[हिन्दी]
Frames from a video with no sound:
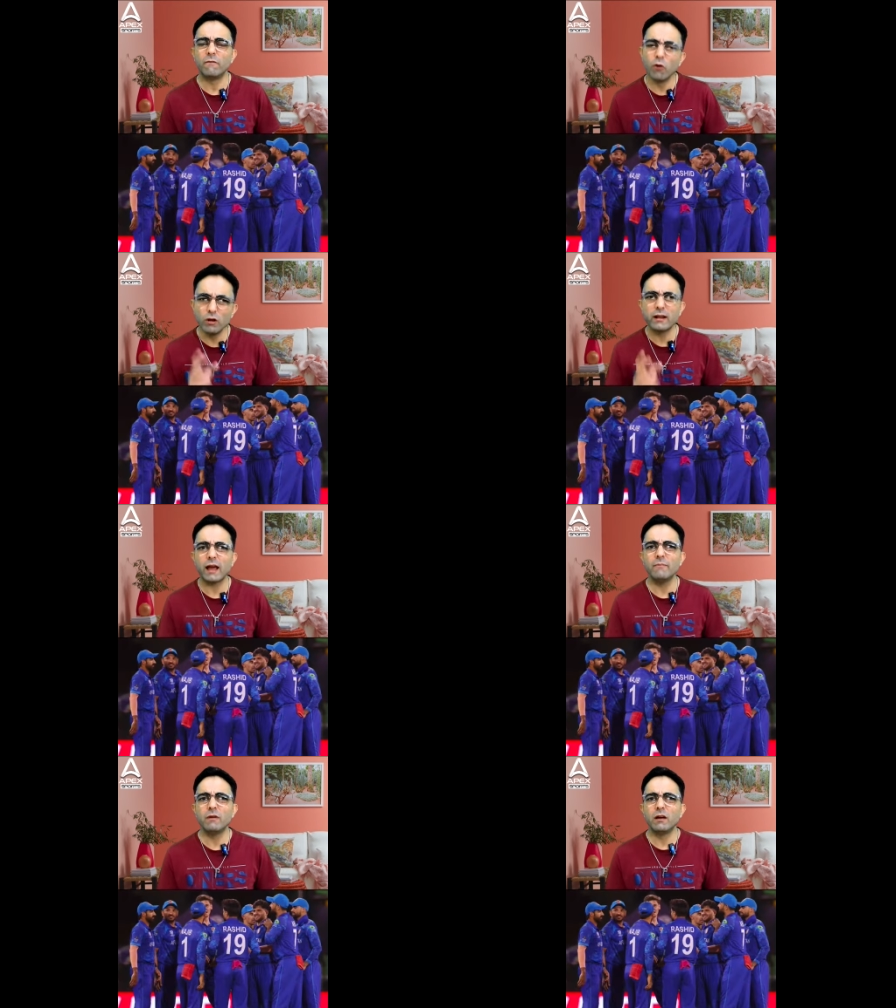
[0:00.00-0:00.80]
फुल
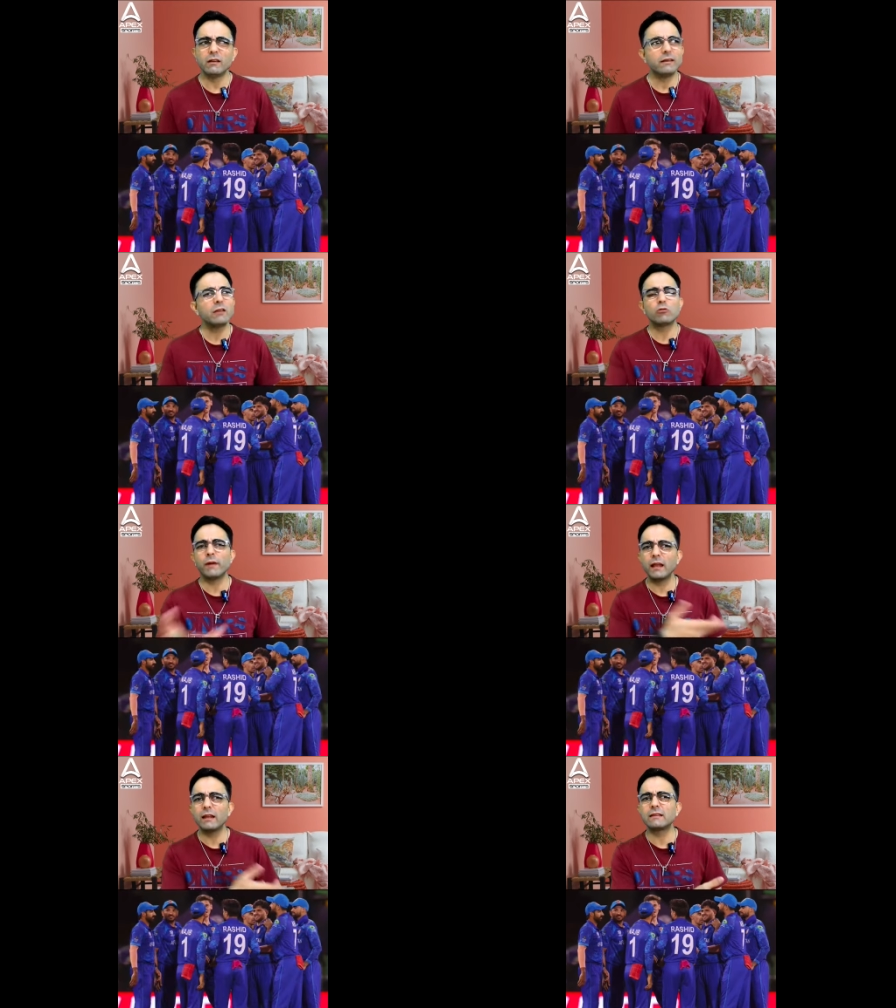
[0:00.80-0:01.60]
टाइम ये
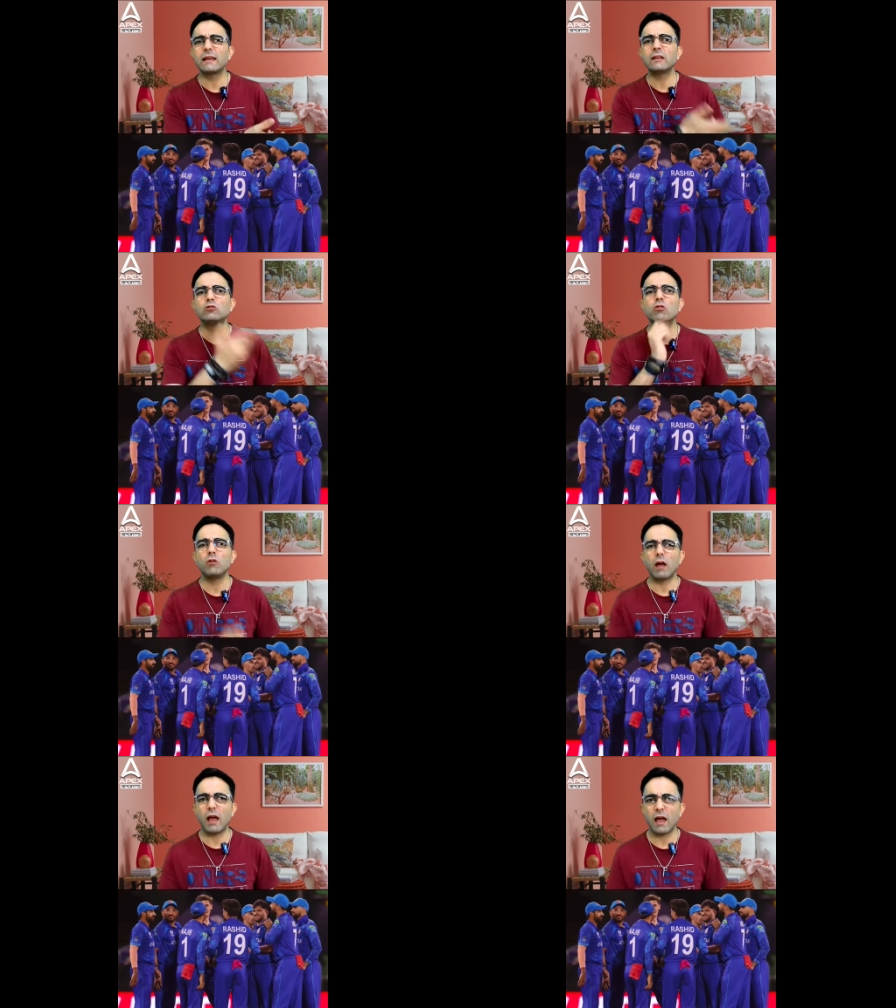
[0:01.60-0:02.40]
तुम्हें क्या लगता है ये जो
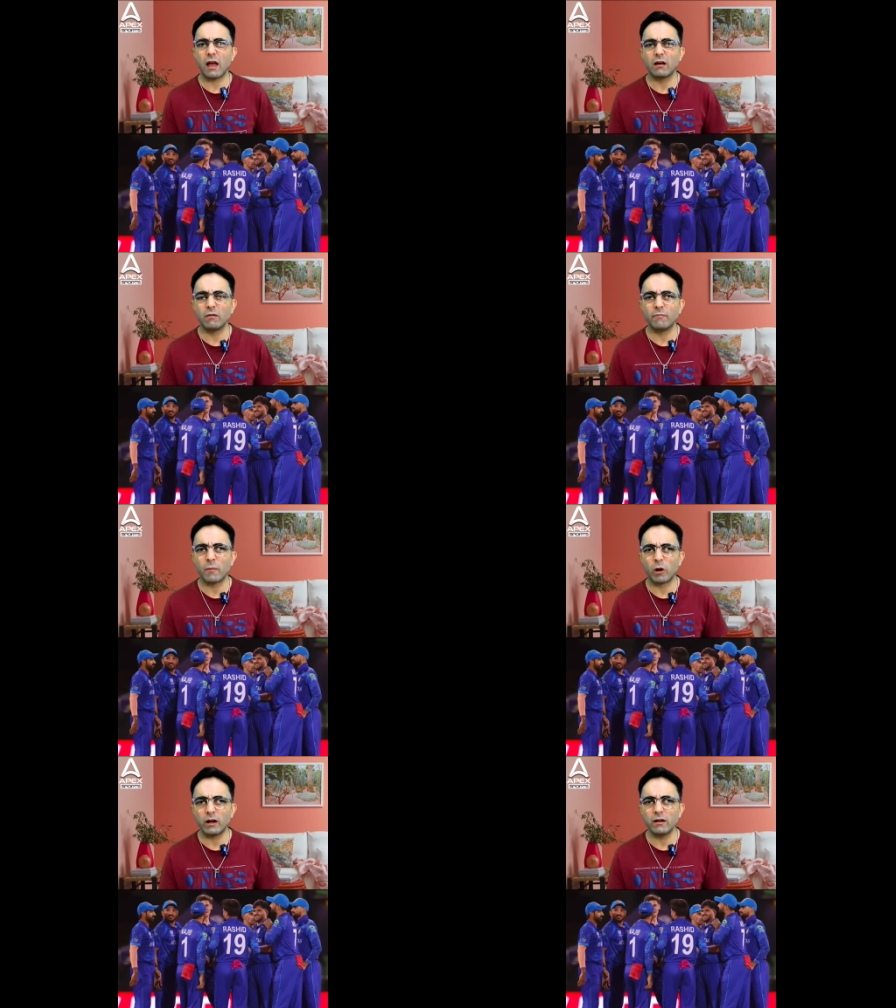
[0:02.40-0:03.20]

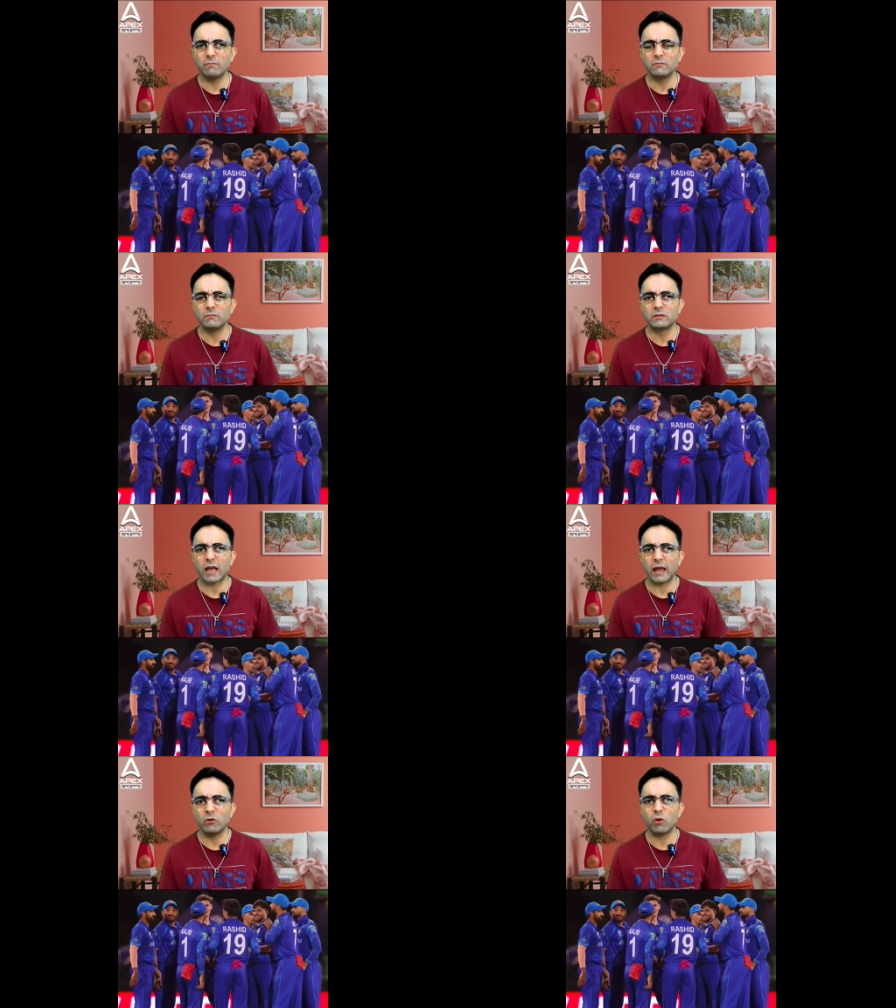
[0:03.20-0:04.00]
मेमोरेंडम
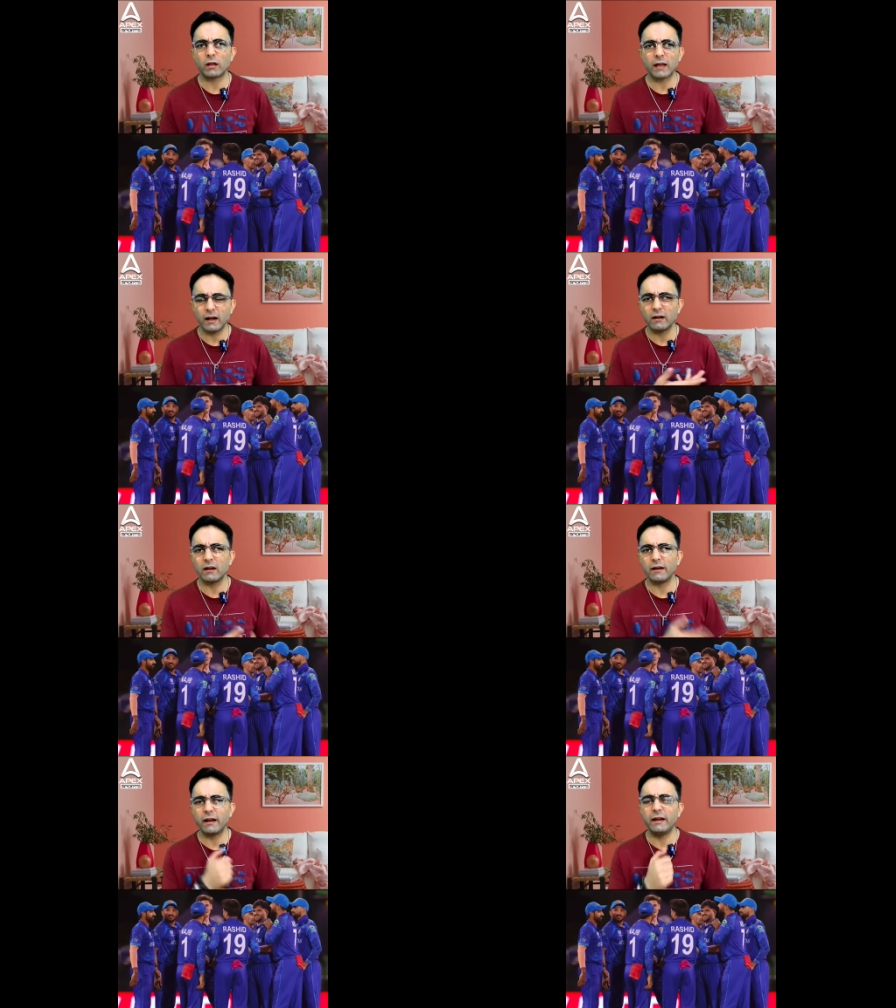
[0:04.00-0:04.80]
साइन हुआ था
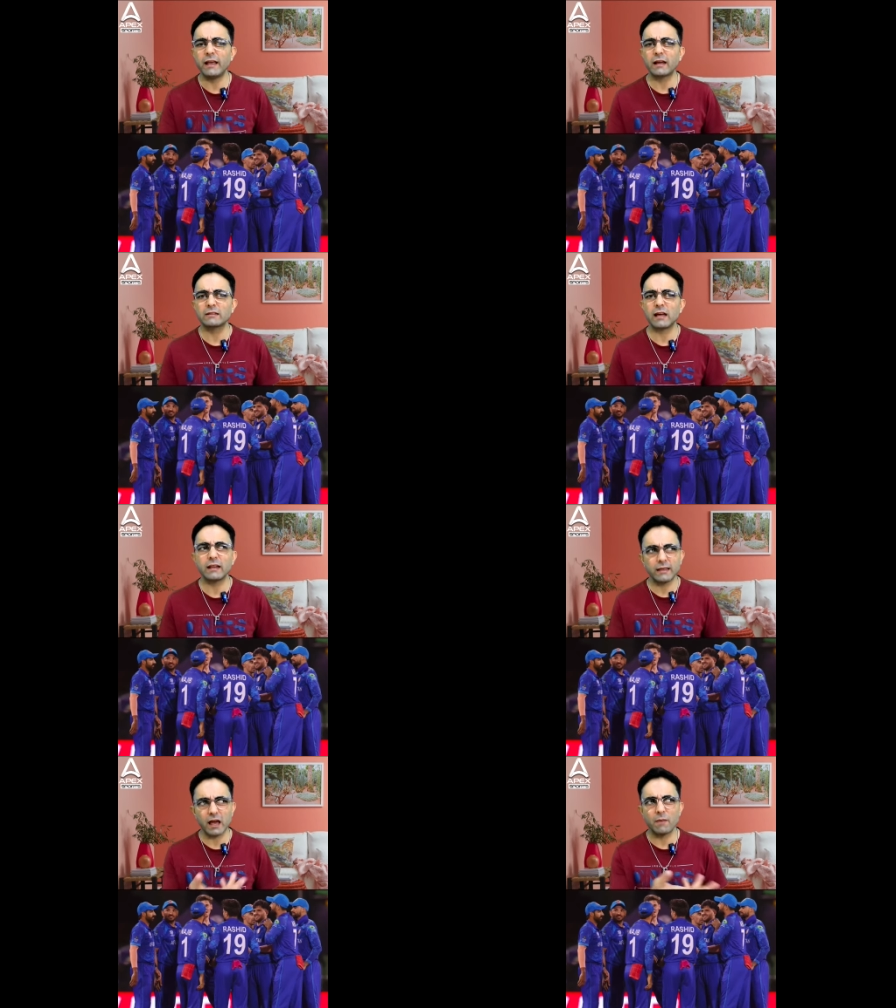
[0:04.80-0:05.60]
इंडिया के
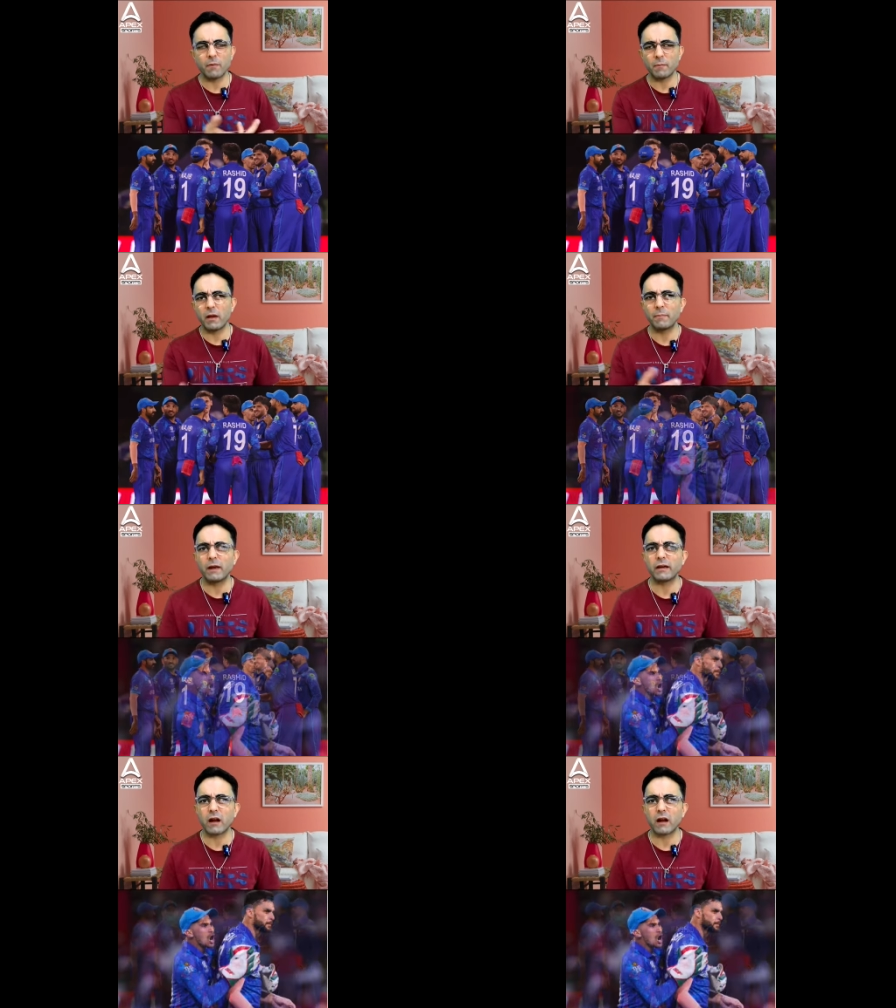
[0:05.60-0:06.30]
साथ कि आप हमें अपने